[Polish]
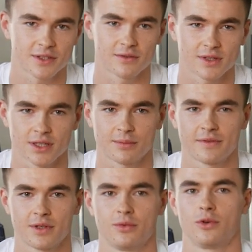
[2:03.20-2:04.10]
to właśnie
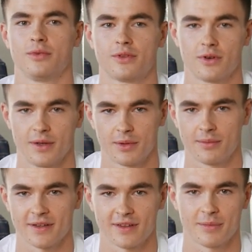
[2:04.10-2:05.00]
pewnie byłoby to
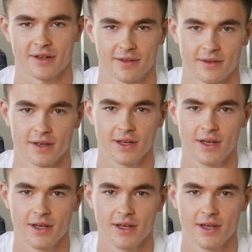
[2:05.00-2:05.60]
MMA, zapasy,